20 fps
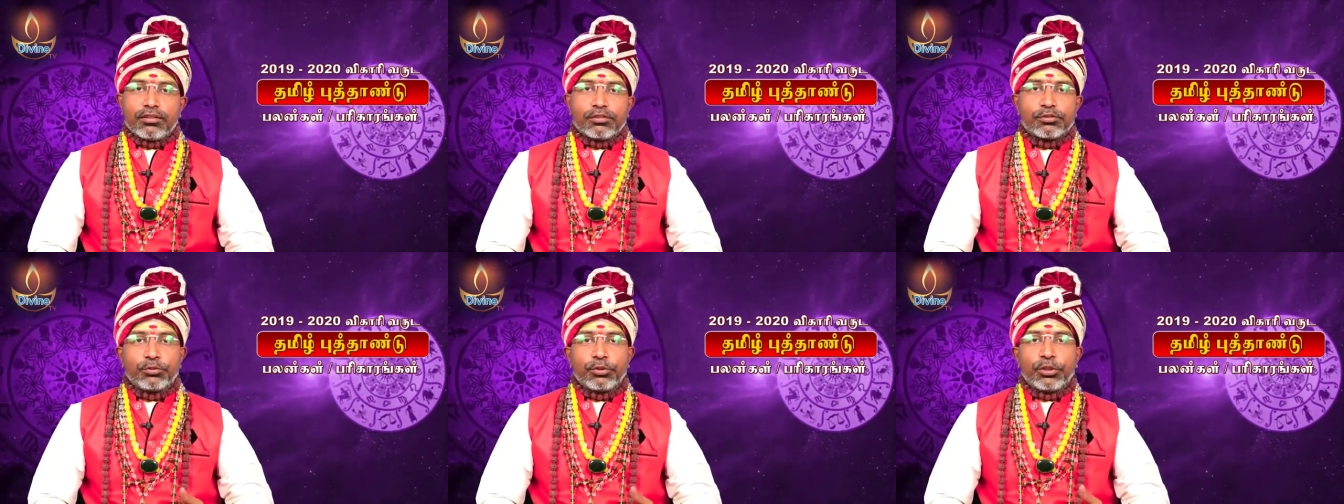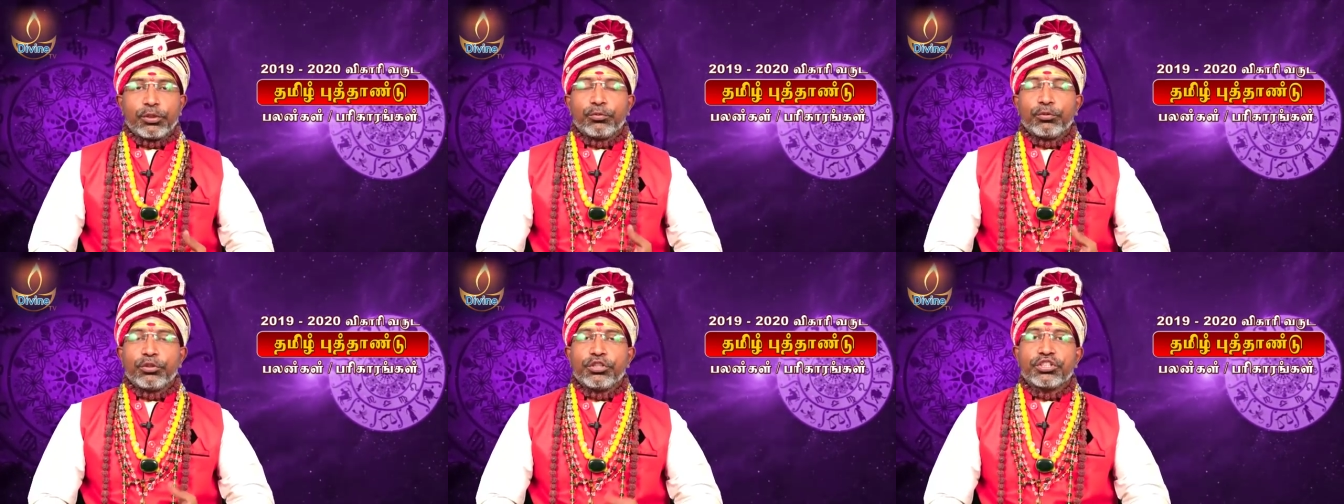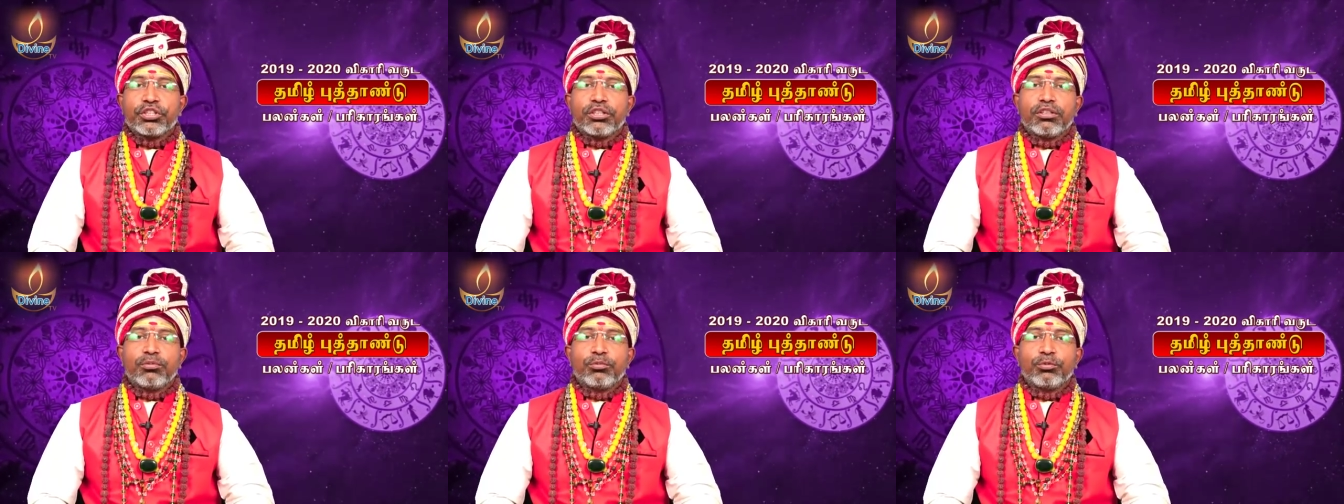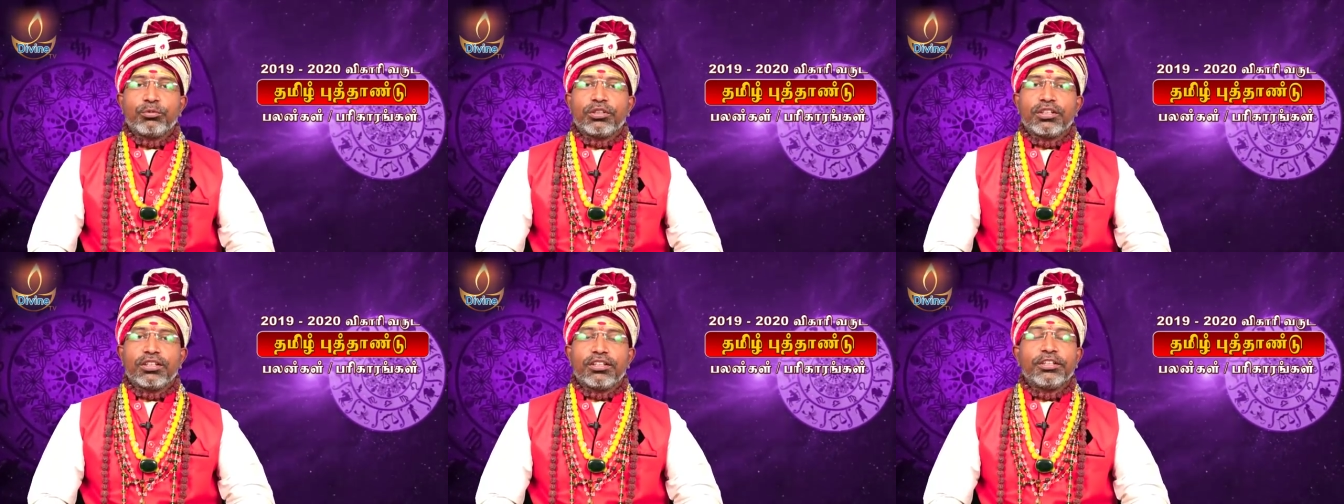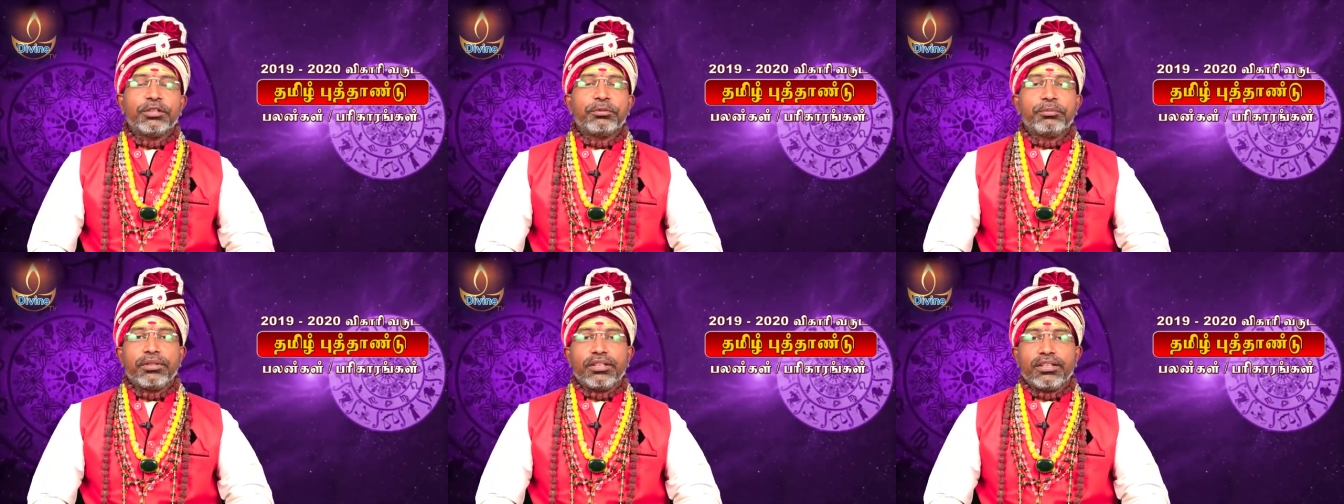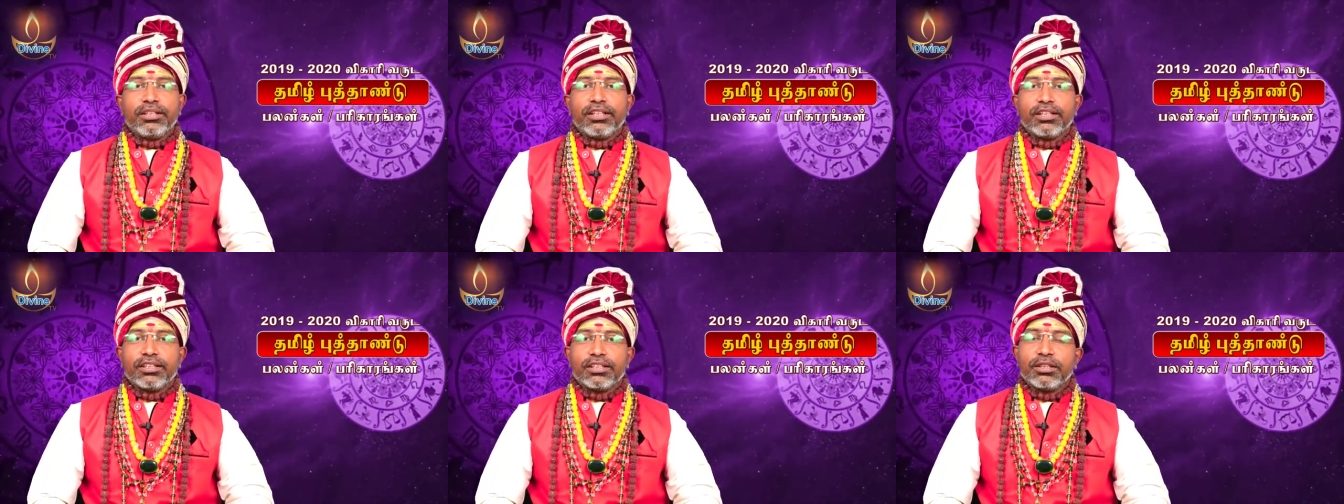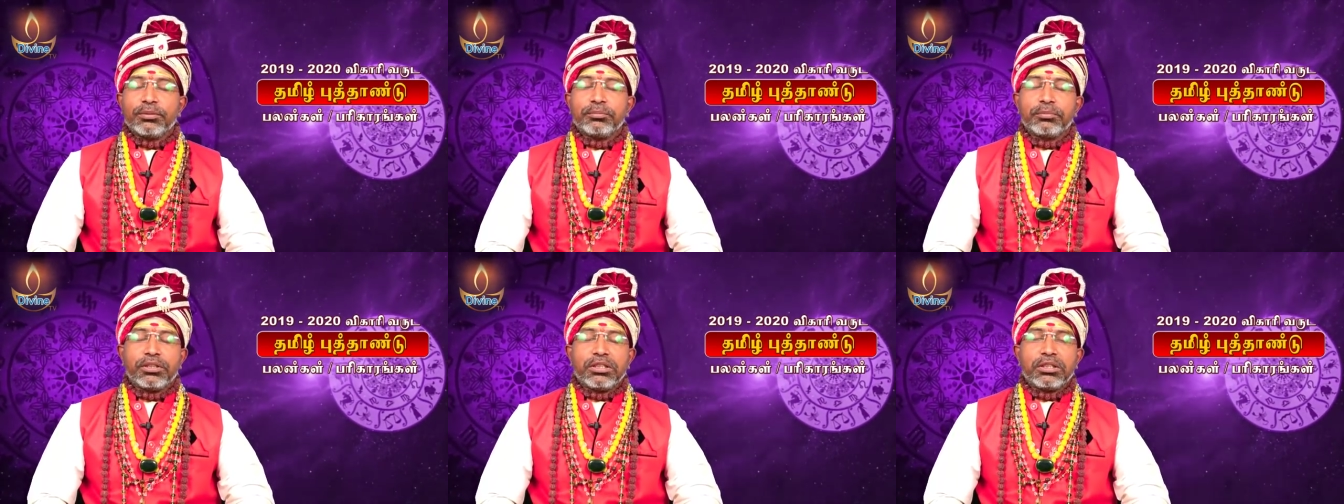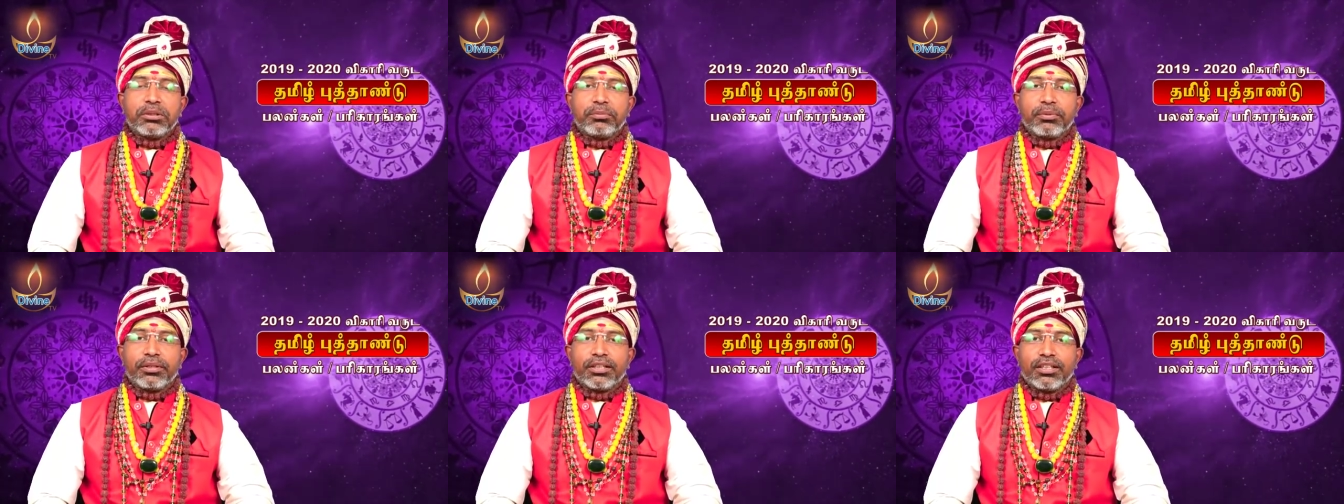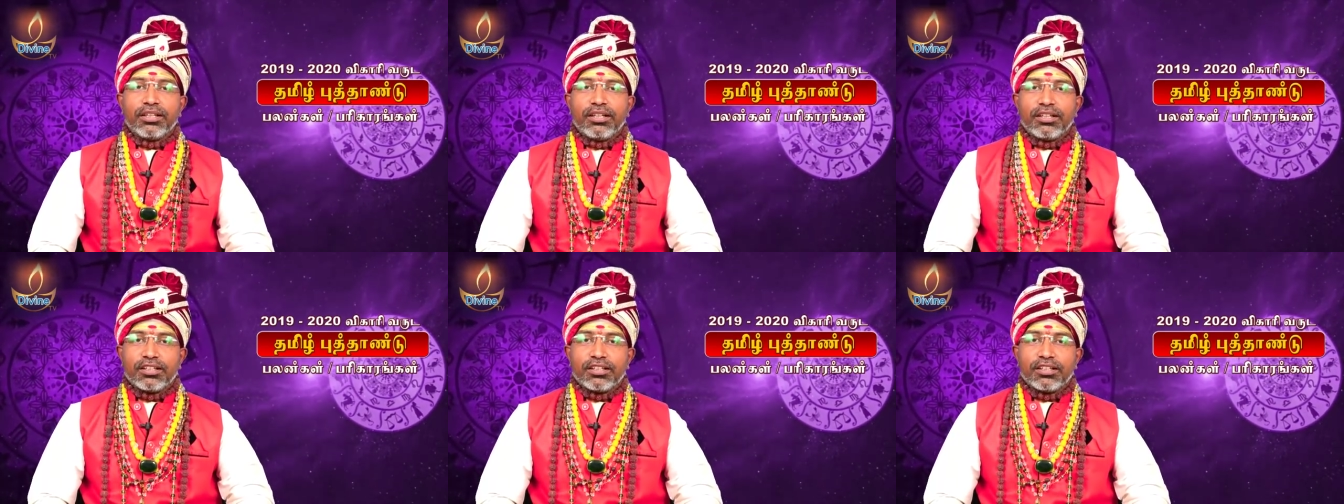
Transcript: சூரிய உதிச்சன்னா புத்தாண்டு அப்படின்னு நீங்கள் திங்க் பண்ணிட்டுருப்பீங்க